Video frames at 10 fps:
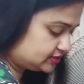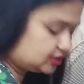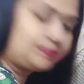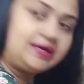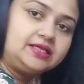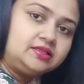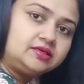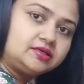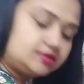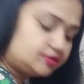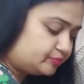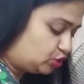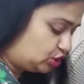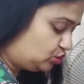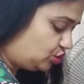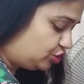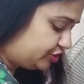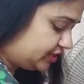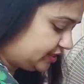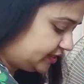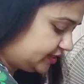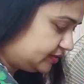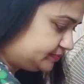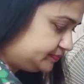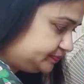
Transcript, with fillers: इसके बाद मोटर को ऑन करेंगे